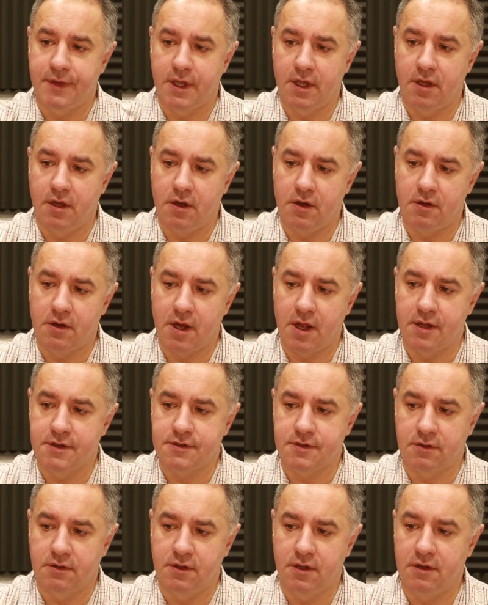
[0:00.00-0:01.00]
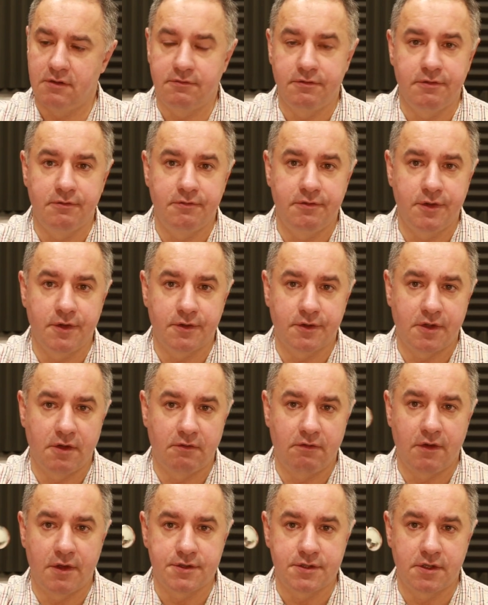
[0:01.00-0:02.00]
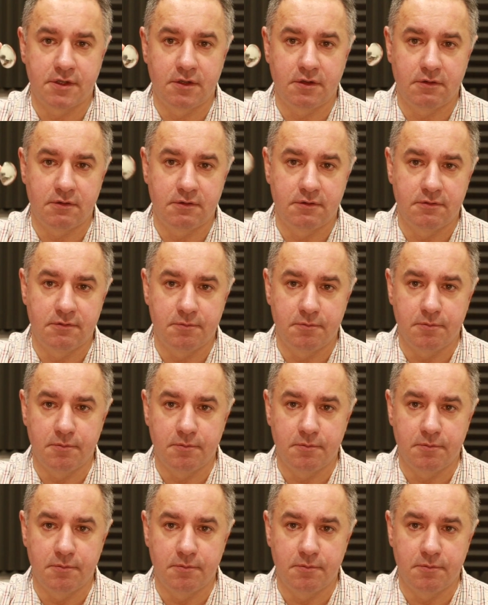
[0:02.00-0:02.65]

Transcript: E, ona jest o tyle wyjątkowa, że to